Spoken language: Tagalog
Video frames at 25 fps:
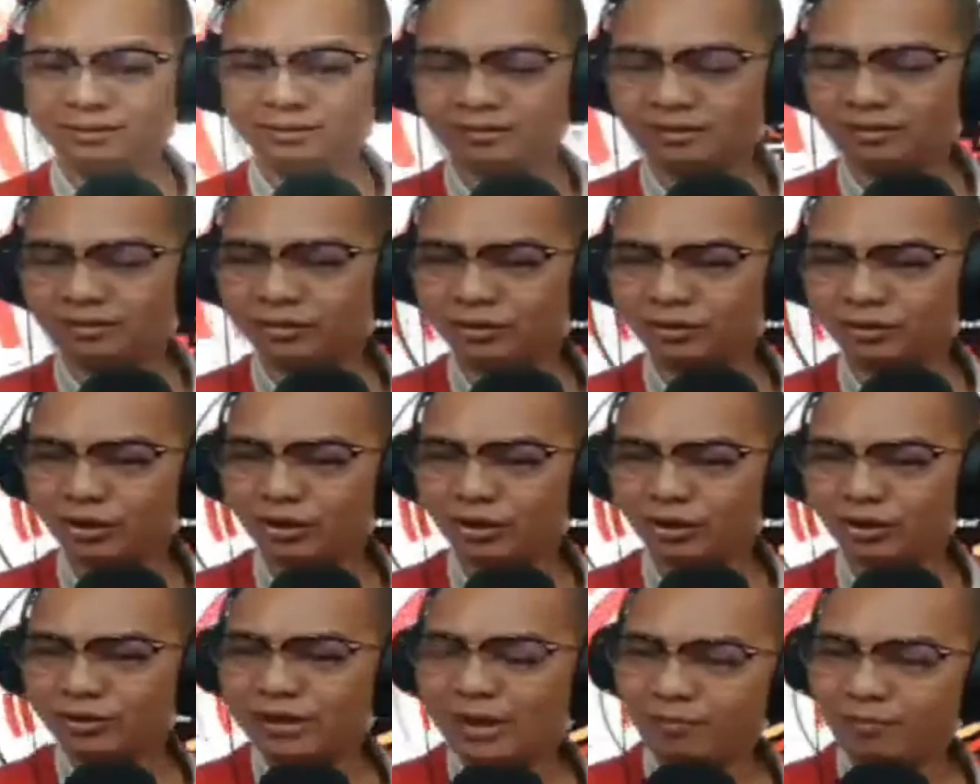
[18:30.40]

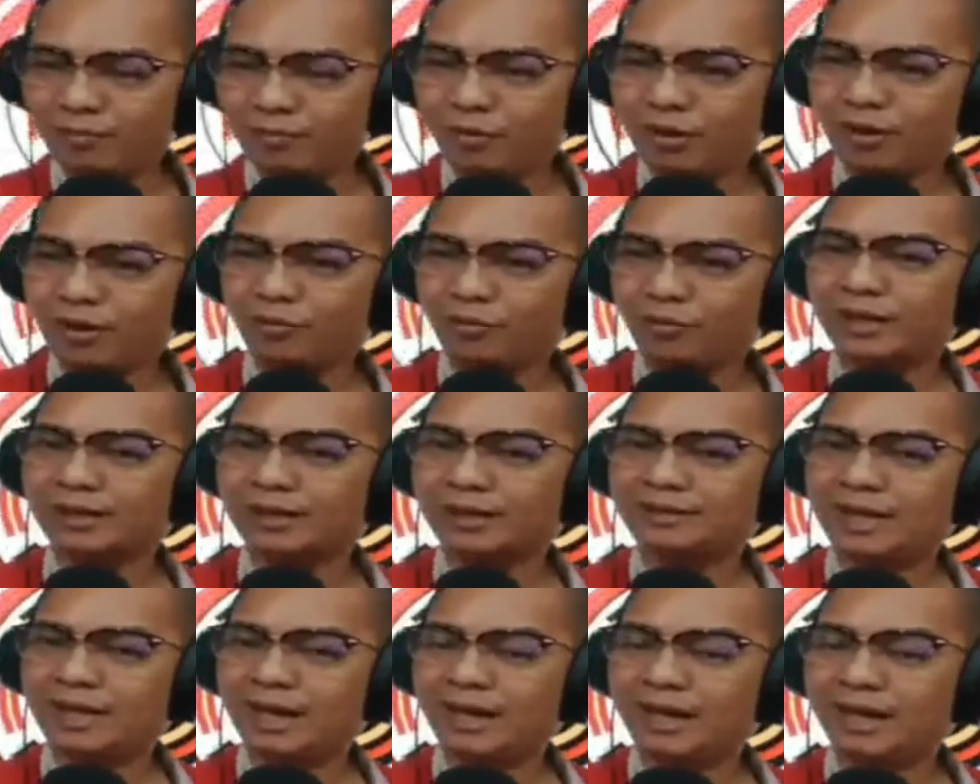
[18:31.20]
Kunda mo ka
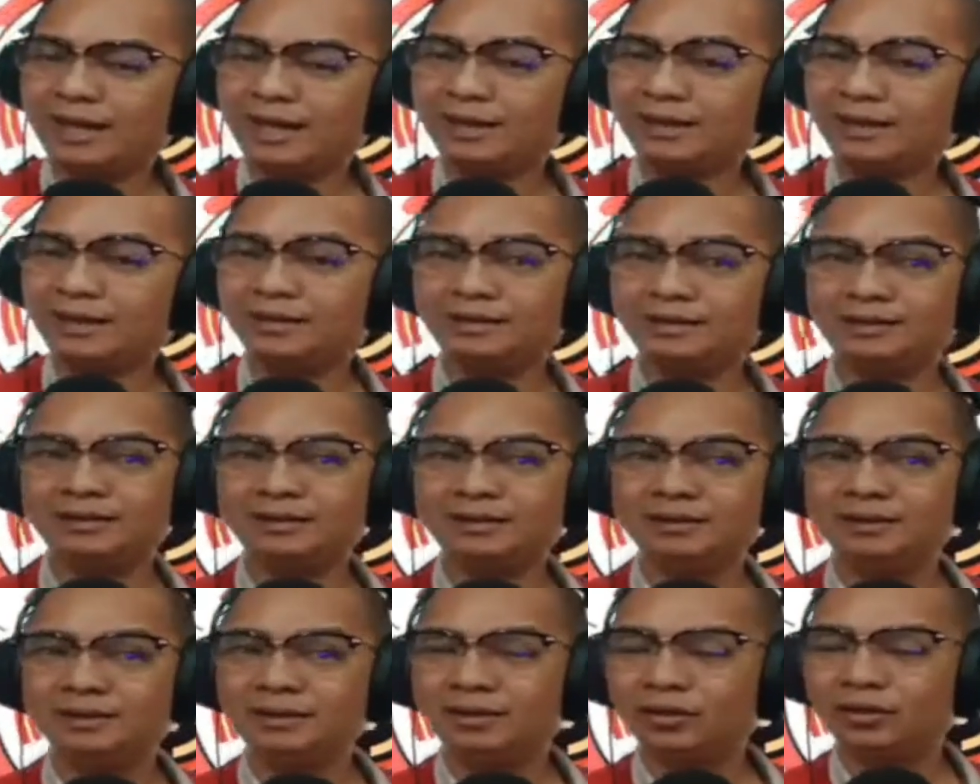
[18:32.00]
kwarta,
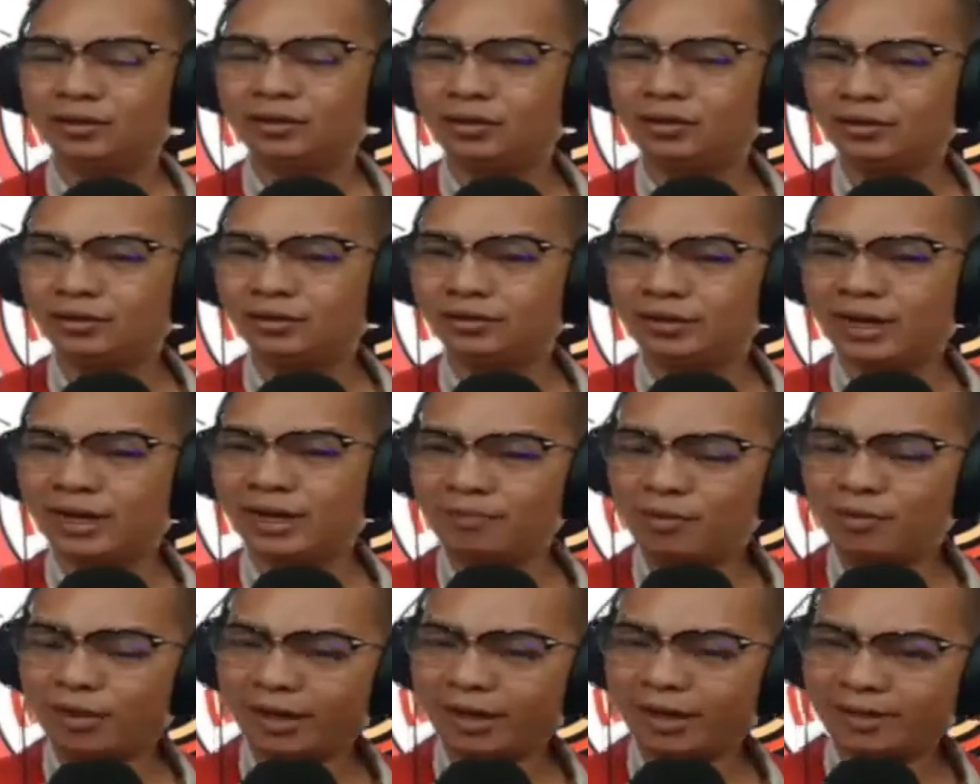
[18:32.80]
kunda
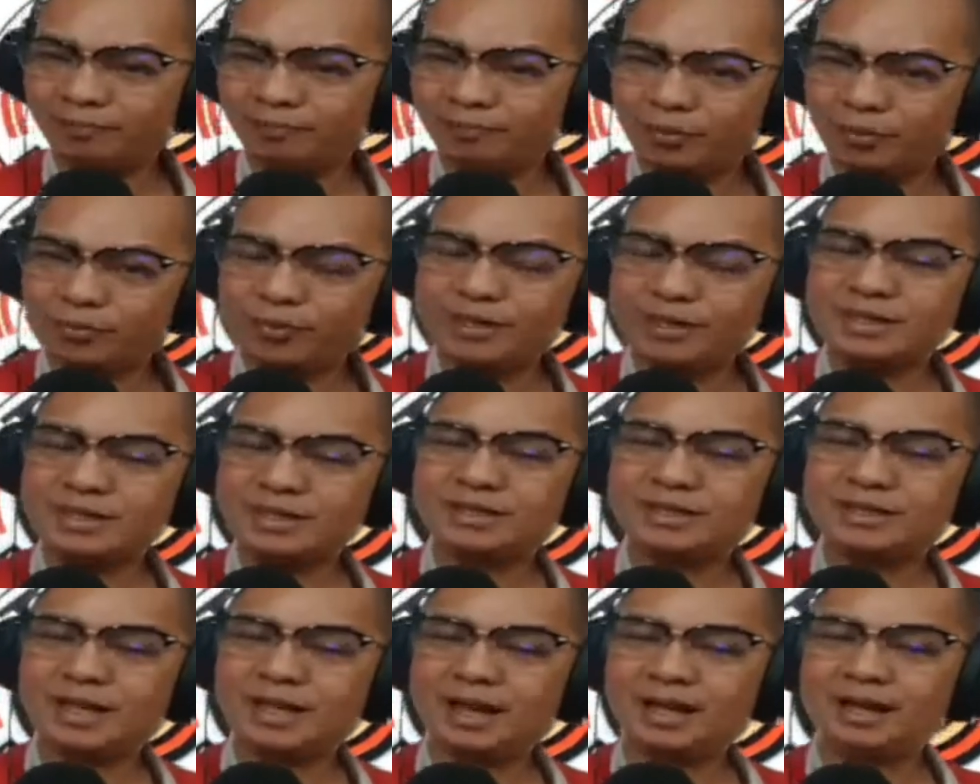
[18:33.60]
mo ka
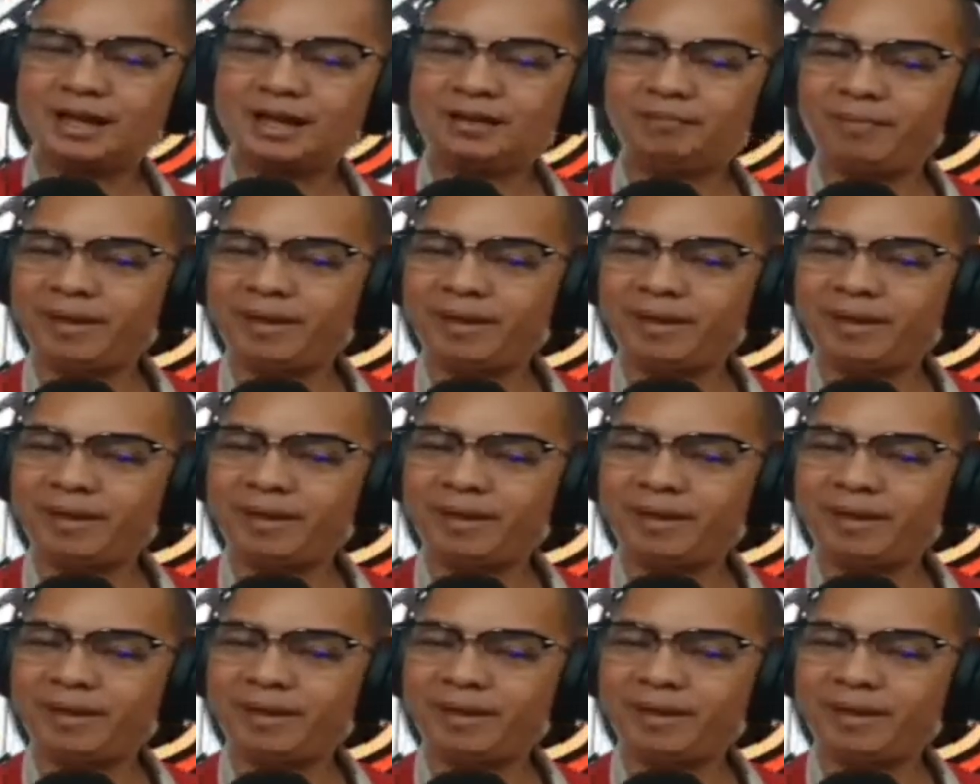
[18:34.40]
influensya, may